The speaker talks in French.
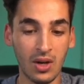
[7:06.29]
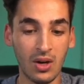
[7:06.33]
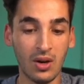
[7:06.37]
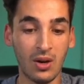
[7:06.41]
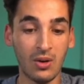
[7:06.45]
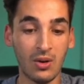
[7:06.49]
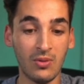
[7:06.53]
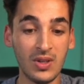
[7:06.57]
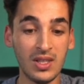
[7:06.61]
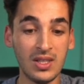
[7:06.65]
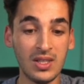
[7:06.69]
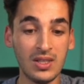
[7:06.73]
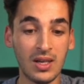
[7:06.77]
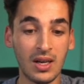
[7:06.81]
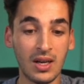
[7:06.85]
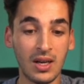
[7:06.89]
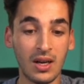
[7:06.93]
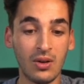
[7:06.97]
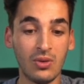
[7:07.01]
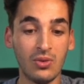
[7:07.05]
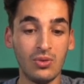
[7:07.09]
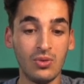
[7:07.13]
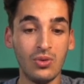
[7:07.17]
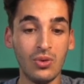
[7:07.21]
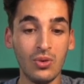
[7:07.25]
En fait, il y a
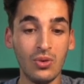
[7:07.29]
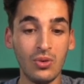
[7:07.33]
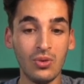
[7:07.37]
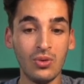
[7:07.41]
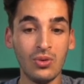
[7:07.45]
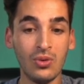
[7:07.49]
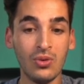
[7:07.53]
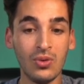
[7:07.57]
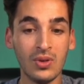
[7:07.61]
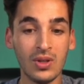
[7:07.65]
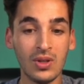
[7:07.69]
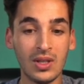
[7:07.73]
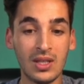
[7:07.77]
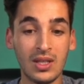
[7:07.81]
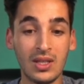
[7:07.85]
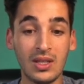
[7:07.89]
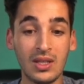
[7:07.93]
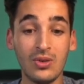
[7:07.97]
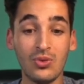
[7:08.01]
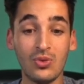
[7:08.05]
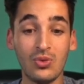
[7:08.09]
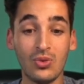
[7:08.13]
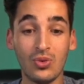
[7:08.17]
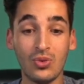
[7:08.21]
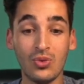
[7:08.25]
2 lots
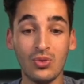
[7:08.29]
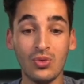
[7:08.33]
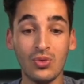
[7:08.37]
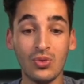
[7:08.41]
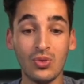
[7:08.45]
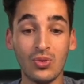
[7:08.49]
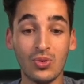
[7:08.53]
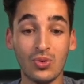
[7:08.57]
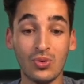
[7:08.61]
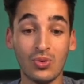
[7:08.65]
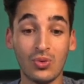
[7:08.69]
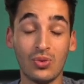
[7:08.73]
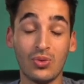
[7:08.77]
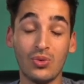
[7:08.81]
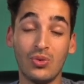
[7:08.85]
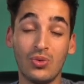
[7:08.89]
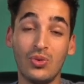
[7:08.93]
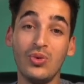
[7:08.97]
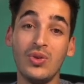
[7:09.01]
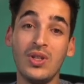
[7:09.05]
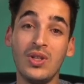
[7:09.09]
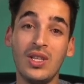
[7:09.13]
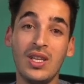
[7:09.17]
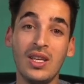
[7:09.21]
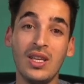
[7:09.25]
qui du coup sont
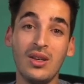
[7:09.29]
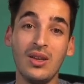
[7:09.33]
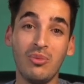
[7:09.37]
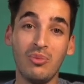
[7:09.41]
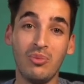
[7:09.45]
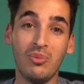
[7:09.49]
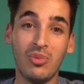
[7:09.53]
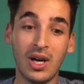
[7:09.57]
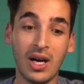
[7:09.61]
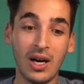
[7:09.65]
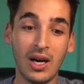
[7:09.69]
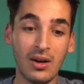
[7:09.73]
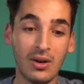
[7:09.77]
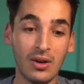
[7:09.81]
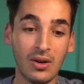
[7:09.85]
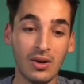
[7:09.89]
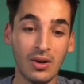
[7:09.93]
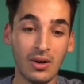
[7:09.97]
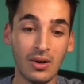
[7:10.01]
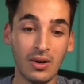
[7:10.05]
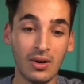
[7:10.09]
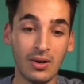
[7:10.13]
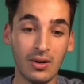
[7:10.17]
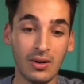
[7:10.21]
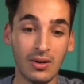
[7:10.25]
donnés par
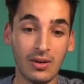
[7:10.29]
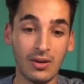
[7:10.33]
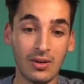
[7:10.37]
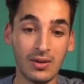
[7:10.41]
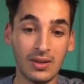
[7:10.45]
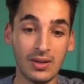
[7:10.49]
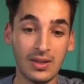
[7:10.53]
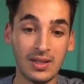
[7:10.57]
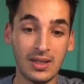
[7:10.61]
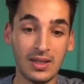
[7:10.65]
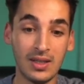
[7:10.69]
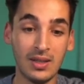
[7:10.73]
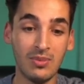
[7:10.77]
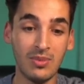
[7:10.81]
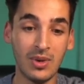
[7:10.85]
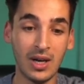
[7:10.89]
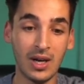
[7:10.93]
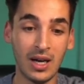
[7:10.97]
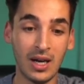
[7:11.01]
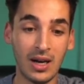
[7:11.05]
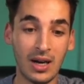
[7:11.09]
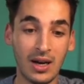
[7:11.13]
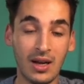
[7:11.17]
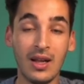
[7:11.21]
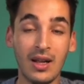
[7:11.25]
euh, ici
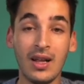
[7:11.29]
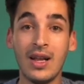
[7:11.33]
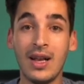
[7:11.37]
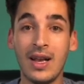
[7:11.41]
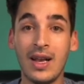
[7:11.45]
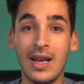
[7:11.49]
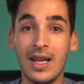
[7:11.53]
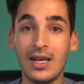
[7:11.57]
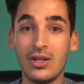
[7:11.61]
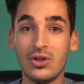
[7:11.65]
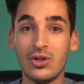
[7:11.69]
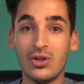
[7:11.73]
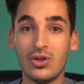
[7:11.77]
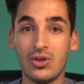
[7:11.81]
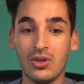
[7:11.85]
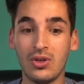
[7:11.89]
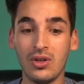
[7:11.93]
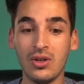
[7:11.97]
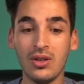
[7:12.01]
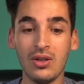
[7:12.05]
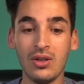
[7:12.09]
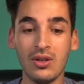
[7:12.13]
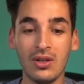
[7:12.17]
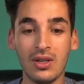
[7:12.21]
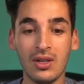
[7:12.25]
bah,
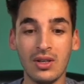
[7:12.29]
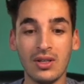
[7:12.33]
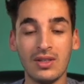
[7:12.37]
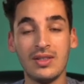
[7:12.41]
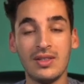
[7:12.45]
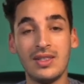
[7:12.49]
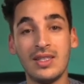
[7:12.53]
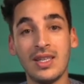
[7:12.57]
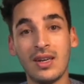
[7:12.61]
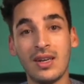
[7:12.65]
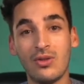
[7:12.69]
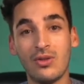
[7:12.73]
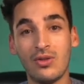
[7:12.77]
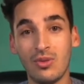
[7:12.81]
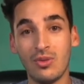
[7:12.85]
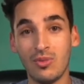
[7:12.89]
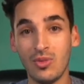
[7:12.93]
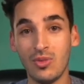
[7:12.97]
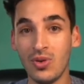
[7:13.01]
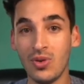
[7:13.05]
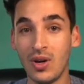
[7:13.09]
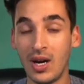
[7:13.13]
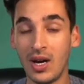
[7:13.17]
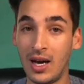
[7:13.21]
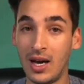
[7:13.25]
l'acheteur
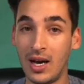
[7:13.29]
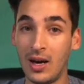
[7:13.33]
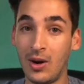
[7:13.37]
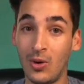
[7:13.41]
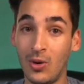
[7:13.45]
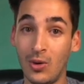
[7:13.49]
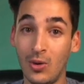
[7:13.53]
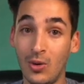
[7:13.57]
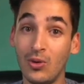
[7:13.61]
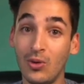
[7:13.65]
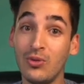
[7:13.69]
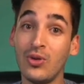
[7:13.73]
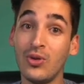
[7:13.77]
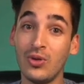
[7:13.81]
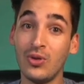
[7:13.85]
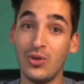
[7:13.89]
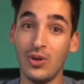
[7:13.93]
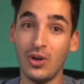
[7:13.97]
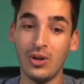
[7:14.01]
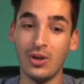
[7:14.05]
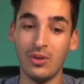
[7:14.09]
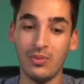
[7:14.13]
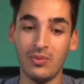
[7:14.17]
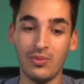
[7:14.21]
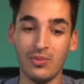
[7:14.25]
directement au
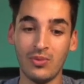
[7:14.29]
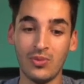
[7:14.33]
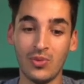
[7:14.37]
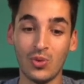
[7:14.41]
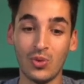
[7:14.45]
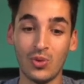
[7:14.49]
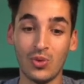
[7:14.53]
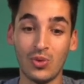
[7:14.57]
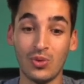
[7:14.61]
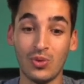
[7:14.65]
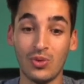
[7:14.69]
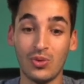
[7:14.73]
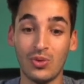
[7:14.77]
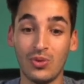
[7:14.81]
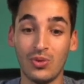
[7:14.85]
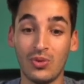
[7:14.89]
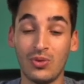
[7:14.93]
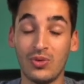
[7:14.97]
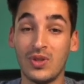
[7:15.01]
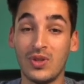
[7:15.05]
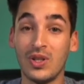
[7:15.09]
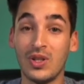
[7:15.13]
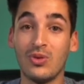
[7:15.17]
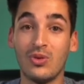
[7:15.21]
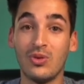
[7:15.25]
vendeur. Donc euh,
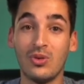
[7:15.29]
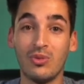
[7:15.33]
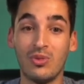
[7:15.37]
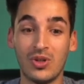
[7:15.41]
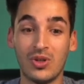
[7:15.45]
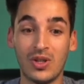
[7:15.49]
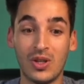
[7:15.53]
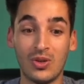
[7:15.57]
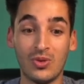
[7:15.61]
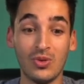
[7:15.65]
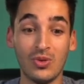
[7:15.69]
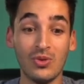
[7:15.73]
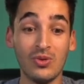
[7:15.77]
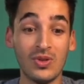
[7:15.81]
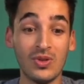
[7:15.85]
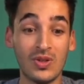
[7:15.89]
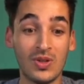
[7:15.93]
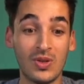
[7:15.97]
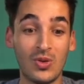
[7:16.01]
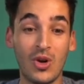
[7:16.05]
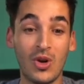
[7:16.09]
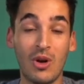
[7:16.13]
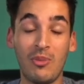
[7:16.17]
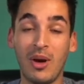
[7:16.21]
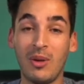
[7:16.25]
c'est une compensation, ce
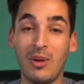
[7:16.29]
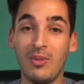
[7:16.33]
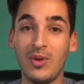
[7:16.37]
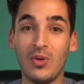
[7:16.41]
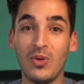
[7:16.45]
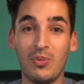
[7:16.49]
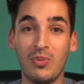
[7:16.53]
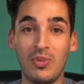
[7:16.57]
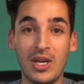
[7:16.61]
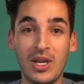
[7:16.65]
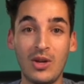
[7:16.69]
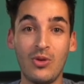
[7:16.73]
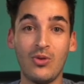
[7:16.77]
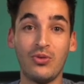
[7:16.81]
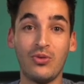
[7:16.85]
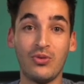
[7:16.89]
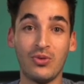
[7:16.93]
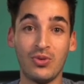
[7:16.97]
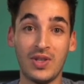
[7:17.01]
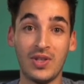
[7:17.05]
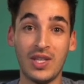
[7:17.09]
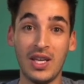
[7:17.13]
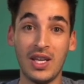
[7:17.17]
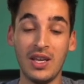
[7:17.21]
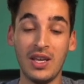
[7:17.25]
qui lui a permis de payer le
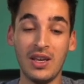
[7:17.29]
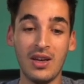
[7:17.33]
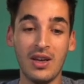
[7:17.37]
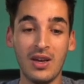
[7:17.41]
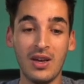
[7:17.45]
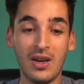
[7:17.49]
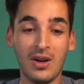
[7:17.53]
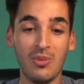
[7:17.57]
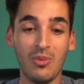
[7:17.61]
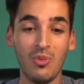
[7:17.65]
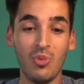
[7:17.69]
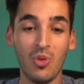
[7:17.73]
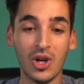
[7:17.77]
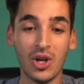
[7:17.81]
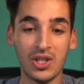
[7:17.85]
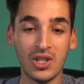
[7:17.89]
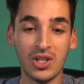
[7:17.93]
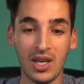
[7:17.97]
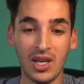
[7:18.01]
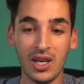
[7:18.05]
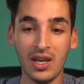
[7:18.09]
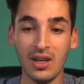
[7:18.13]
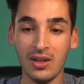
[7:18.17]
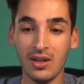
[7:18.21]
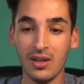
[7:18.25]
foncier moins
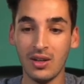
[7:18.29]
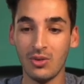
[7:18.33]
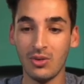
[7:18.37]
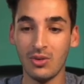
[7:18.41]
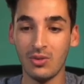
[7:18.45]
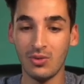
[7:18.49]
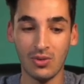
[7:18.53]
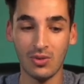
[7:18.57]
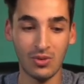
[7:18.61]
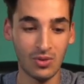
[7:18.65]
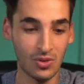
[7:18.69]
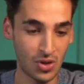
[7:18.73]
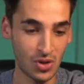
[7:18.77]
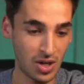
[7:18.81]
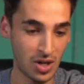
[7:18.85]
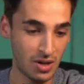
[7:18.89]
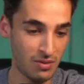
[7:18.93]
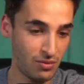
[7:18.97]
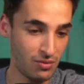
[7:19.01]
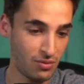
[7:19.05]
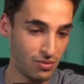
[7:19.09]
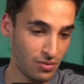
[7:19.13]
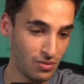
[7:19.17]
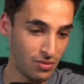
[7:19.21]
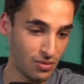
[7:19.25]
cher. Donc euh, je l'ai
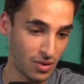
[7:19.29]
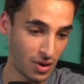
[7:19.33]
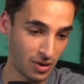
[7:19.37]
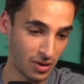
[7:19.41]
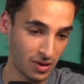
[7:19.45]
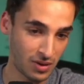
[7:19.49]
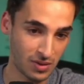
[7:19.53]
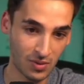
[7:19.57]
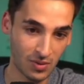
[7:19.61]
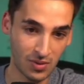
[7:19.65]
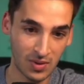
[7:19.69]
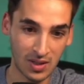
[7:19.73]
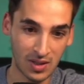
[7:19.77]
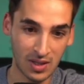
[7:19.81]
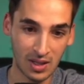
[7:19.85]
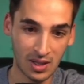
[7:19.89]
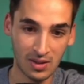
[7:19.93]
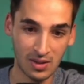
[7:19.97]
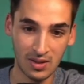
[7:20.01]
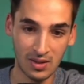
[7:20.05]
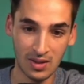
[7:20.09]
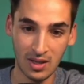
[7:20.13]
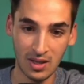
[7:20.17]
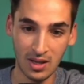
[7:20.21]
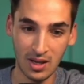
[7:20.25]
vu, alors est-ce que c'est
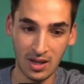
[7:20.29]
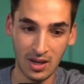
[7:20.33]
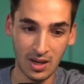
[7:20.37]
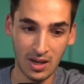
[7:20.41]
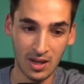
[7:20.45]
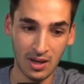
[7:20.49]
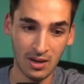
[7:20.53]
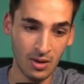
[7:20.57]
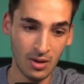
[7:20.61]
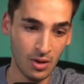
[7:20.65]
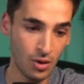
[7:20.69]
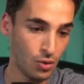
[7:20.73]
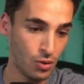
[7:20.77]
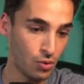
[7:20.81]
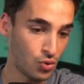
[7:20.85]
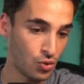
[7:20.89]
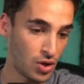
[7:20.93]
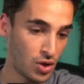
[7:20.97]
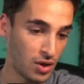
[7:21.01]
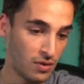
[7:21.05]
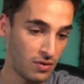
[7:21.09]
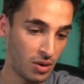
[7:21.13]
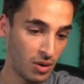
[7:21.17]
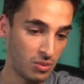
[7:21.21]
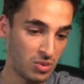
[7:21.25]
indiqué là, ou je
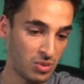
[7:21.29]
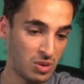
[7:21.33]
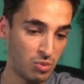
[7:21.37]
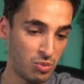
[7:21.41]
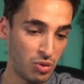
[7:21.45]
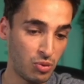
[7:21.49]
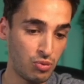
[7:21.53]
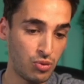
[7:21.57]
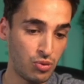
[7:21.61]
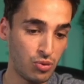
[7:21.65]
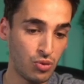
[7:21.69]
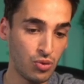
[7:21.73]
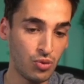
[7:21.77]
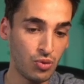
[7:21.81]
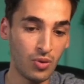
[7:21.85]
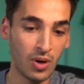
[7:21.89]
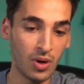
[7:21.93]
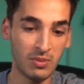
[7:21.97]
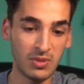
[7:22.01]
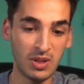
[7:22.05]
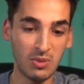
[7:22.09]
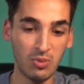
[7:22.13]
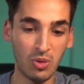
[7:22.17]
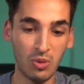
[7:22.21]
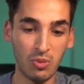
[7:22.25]
l'ai vu un petit peu plus haut, un
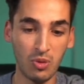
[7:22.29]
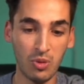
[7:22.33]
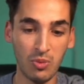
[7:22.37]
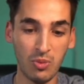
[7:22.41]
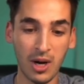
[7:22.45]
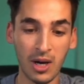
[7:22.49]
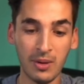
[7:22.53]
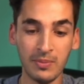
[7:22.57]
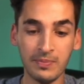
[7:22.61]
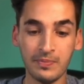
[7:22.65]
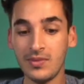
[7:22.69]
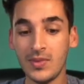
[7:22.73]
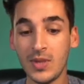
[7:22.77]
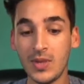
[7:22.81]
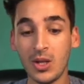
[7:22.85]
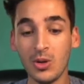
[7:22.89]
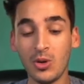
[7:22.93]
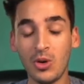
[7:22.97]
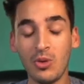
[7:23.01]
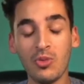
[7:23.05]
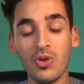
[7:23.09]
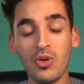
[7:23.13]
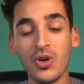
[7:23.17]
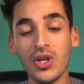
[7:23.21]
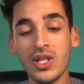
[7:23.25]
petit peu plus bas.
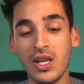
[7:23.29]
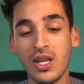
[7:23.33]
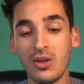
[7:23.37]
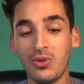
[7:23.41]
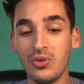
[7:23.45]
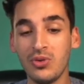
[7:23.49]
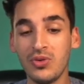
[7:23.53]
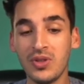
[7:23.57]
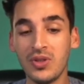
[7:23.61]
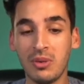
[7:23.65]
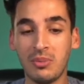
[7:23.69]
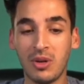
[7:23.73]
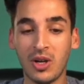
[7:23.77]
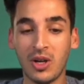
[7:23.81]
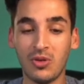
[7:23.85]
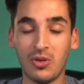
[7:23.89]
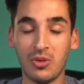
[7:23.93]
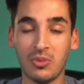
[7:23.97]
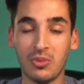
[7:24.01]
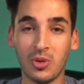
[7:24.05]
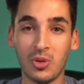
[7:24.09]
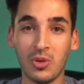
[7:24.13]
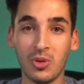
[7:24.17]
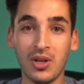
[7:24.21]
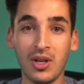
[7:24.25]
Comme quoi, il y a deux
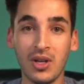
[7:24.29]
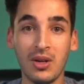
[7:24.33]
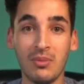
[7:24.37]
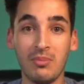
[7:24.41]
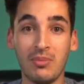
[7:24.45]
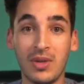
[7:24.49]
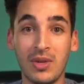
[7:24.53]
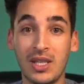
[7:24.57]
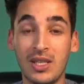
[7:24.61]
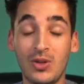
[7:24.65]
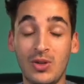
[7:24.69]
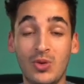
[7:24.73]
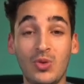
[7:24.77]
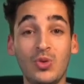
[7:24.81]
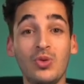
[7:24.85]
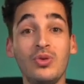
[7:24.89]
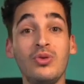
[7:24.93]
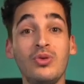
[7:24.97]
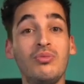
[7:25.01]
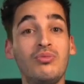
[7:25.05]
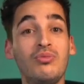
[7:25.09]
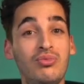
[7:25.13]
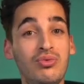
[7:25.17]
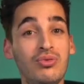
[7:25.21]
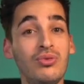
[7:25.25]
appartements bah, qui
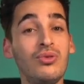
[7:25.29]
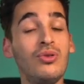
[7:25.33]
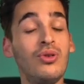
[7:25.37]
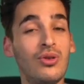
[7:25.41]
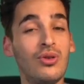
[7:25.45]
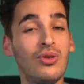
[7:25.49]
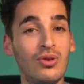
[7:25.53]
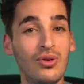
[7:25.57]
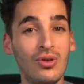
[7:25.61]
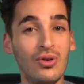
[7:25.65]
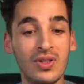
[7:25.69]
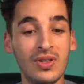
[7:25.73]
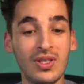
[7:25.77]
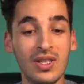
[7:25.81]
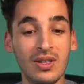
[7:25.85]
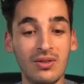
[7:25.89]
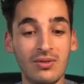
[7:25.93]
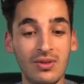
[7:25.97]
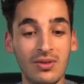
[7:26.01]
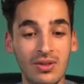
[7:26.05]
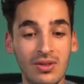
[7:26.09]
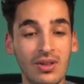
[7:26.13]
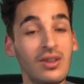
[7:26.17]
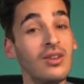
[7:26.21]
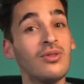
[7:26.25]
sont pour l'ancien
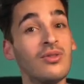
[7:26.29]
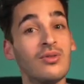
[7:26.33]
vendeur.